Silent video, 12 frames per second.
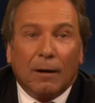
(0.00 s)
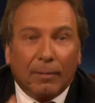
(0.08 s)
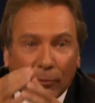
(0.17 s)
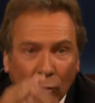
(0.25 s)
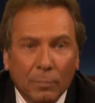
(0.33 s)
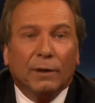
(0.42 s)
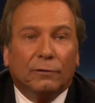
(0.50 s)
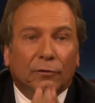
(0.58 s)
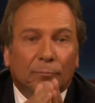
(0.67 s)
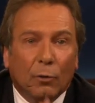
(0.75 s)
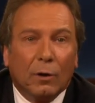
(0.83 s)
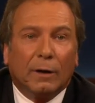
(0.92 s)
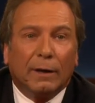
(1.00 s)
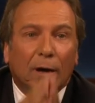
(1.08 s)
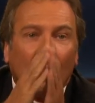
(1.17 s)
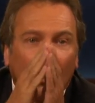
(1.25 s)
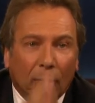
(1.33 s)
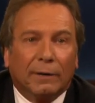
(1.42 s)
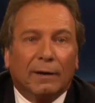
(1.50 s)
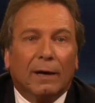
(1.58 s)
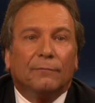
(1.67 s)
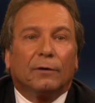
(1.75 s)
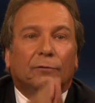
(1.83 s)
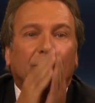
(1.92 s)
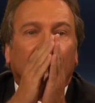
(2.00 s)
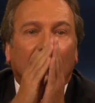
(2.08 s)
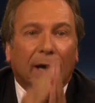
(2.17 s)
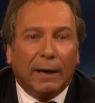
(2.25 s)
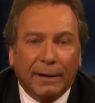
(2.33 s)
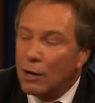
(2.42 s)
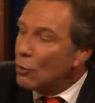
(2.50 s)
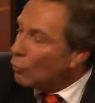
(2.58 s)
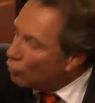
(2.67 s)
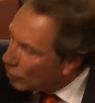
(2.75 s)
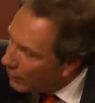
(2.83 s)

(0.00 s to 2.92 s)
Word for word: Warum ist es möglich, Leute einfach zu verleihen und